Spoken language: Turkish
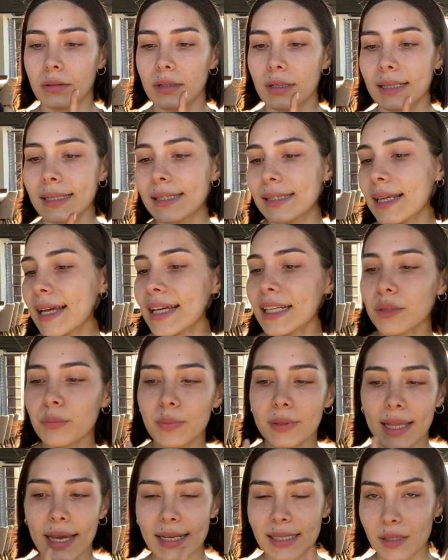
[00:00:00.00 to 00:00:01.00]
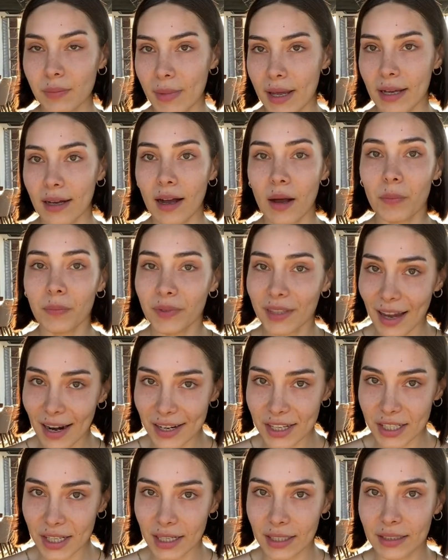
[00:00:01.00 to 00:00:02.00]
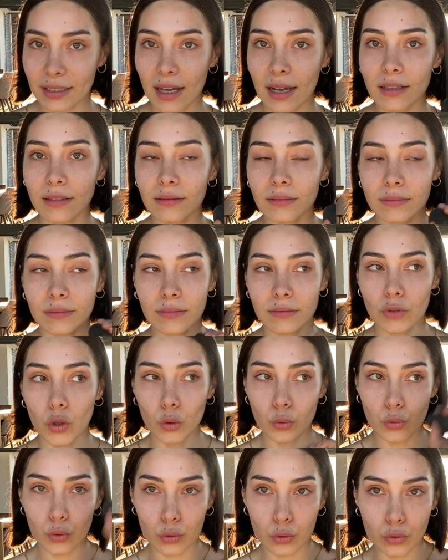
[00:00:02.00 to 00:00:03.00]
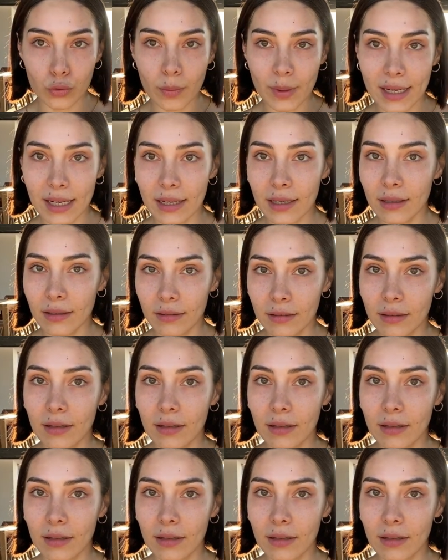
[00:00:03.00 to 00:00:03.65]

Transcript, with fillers: Stay in Place Makeup gerçekten götürdü beni